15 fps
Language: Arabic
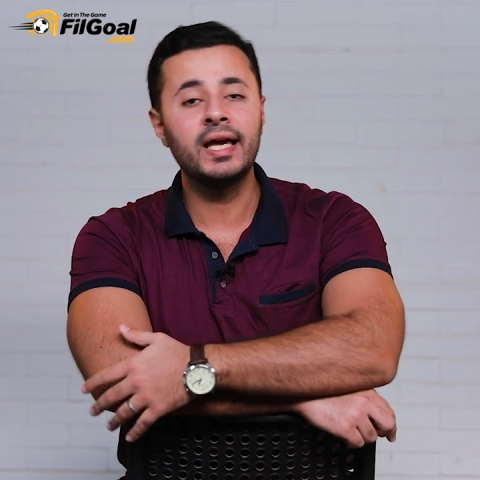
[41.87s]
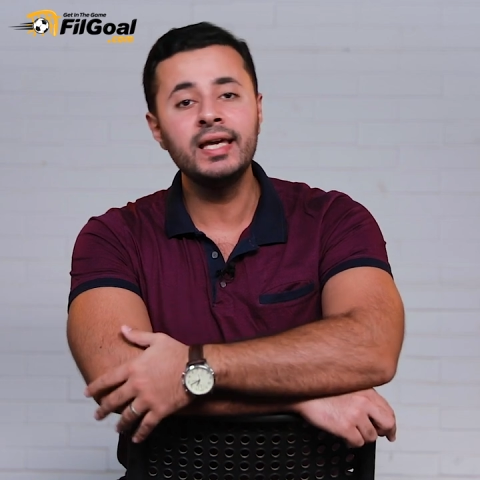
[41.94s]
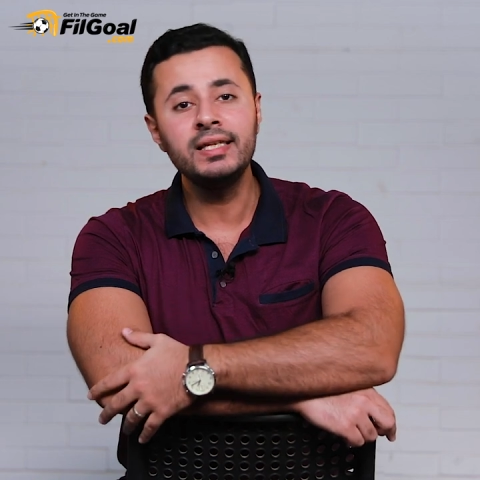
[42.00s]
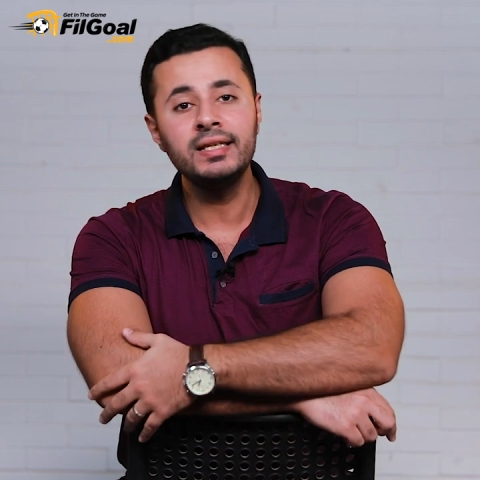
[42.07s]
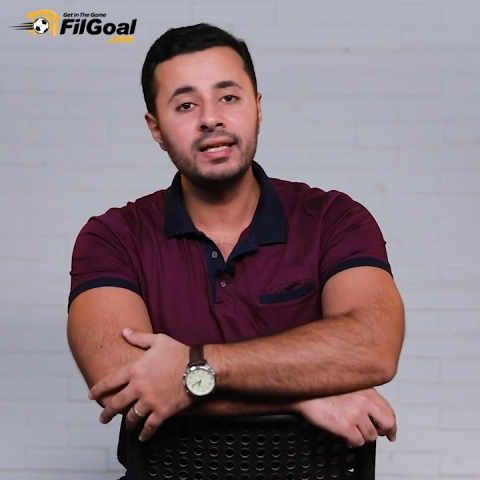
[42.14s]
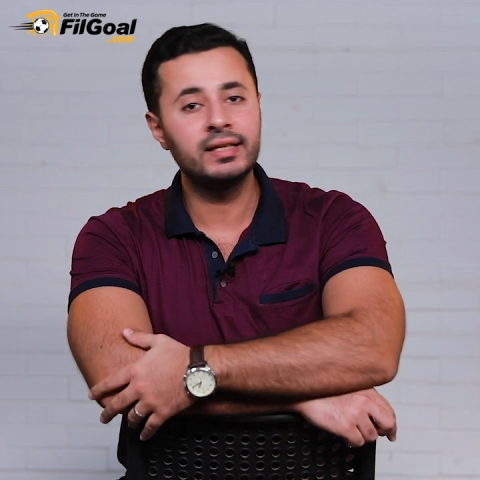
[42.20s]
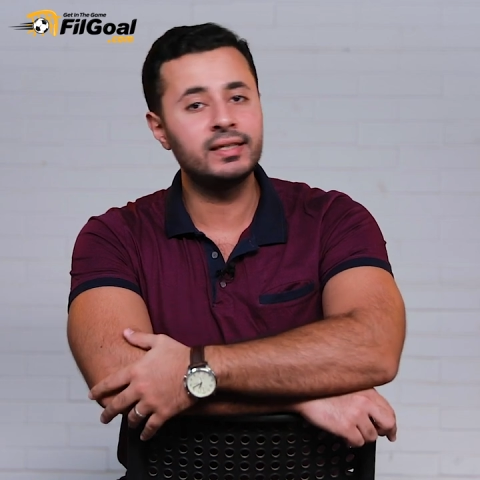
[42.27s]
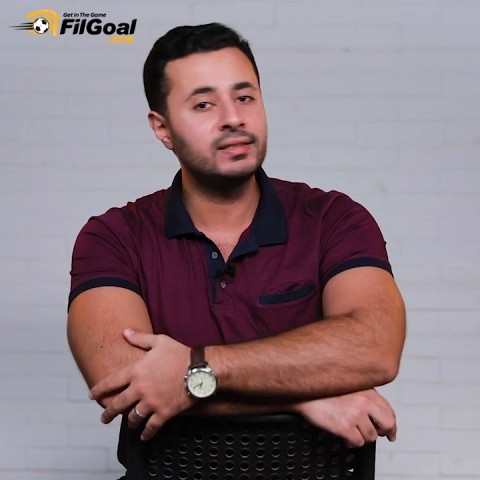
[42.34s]

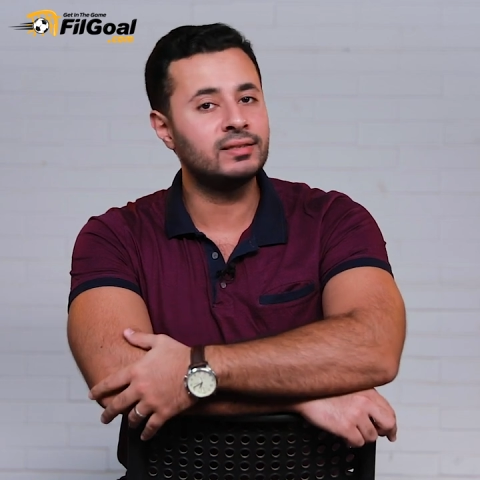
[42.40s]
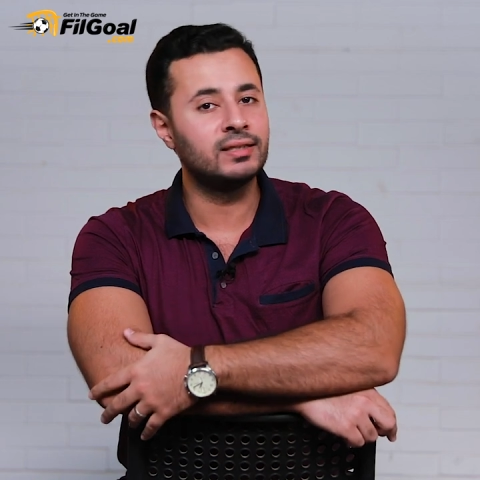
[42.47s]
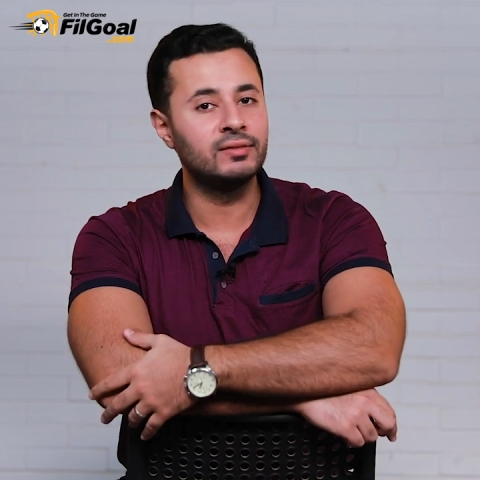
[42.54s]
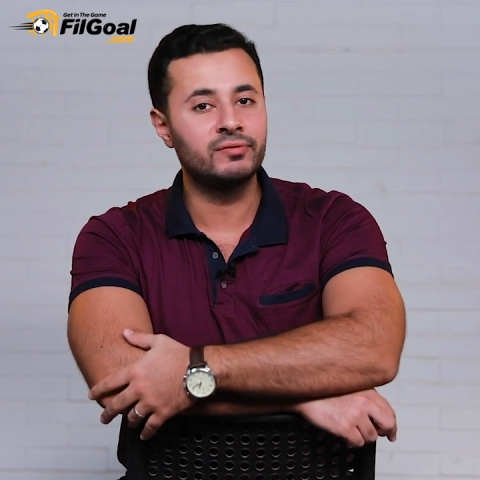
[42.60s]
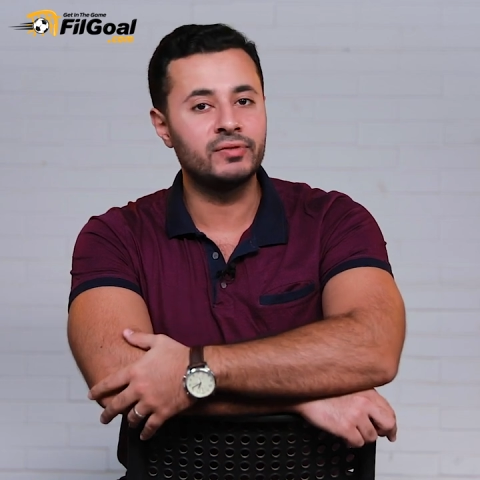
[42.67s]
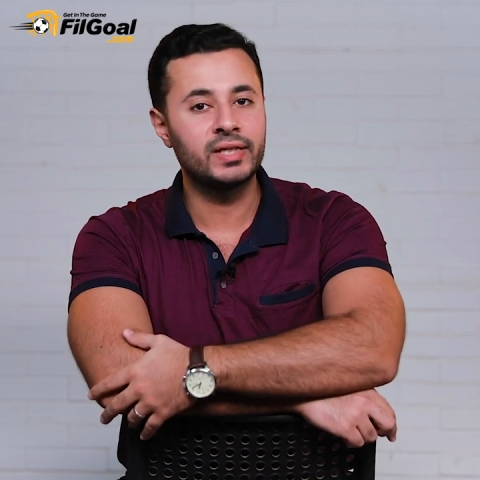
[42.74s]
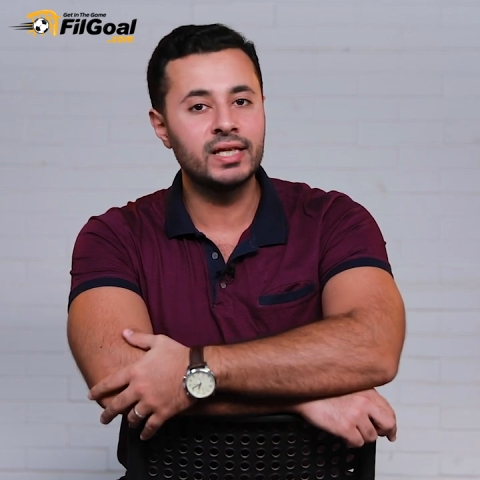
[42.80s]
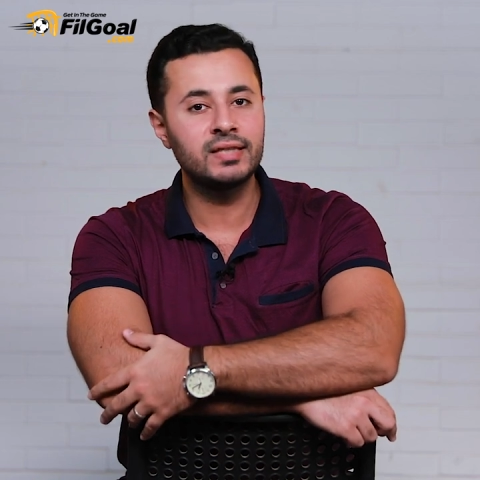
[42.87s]
هايلة جدا
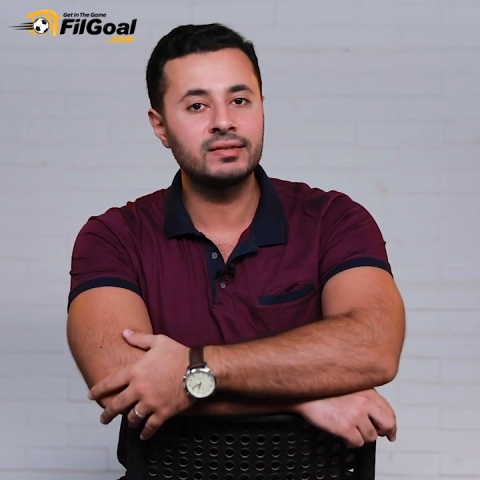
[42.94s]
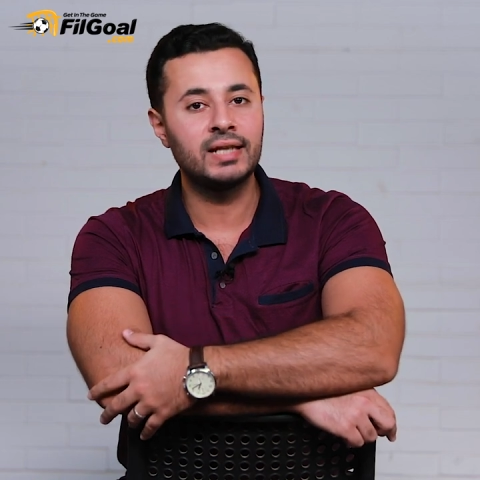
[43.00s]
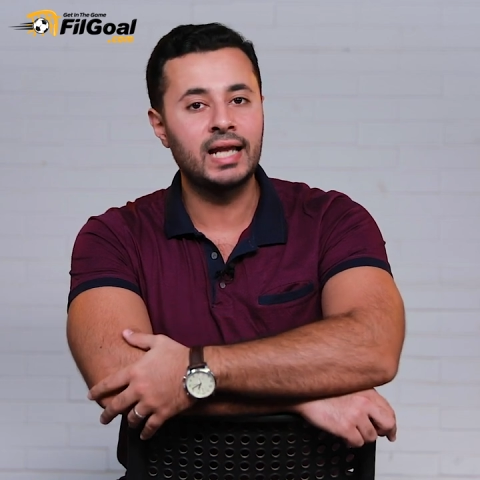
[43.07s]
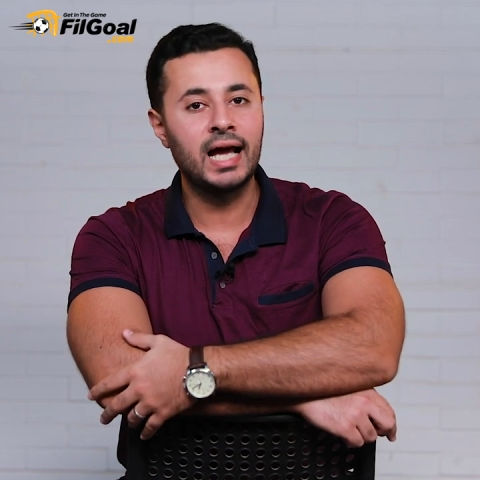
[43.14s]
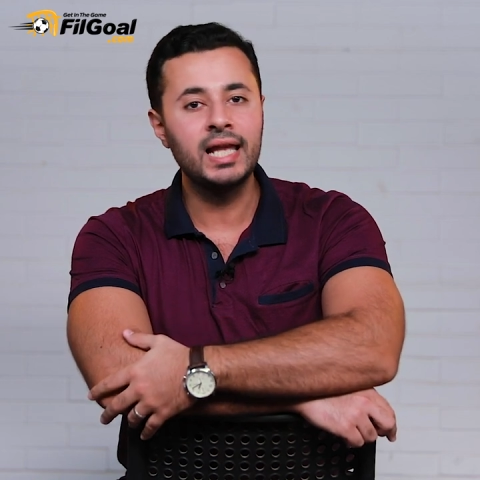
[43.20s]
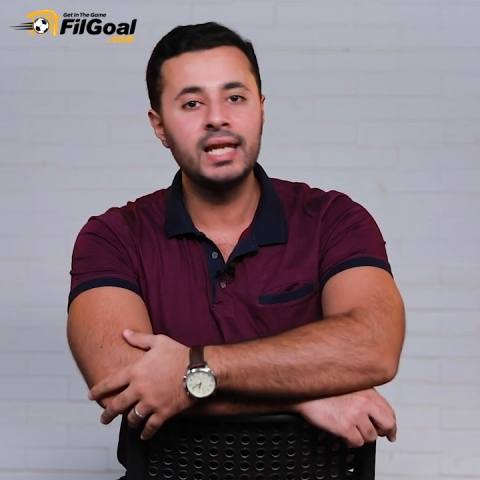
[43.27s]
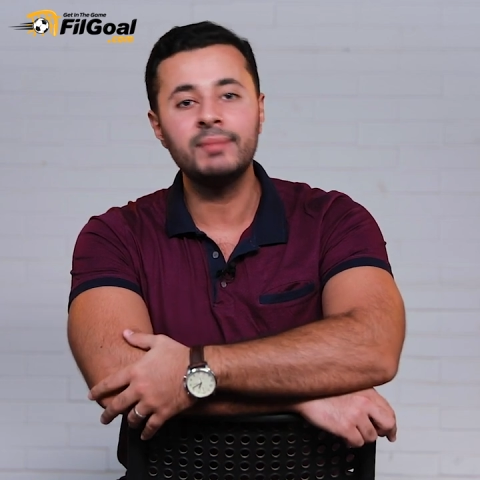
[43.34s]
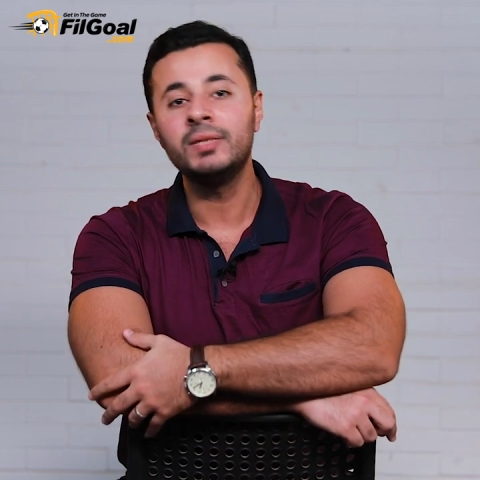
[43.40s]
في كأس
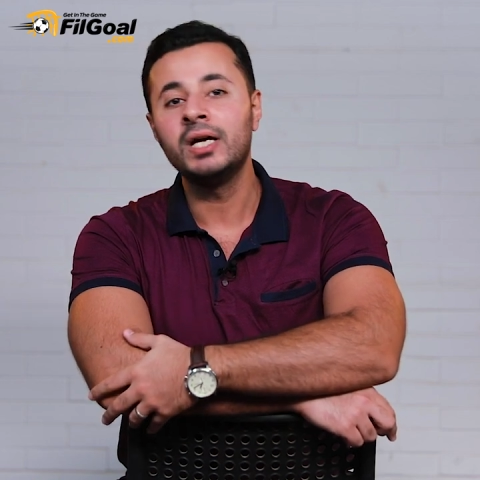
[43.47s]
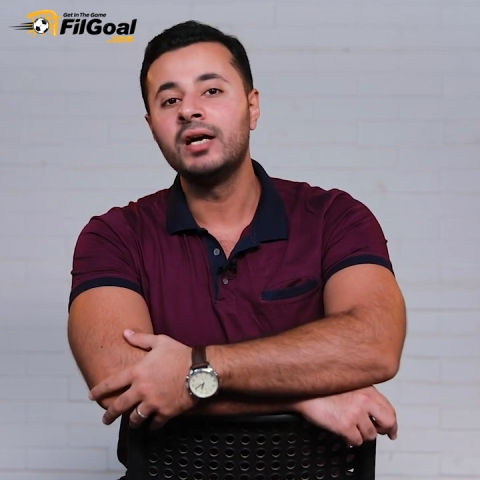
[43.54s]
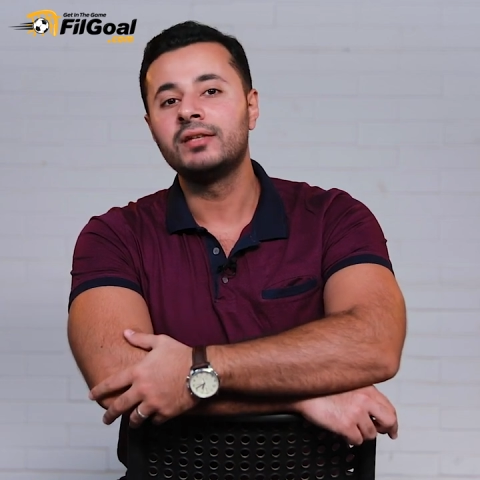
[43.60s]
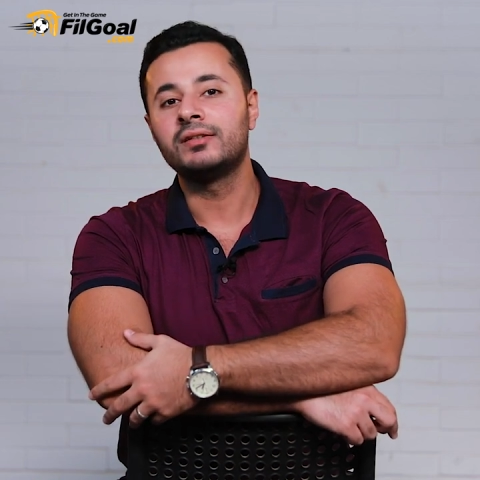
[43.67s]
العالم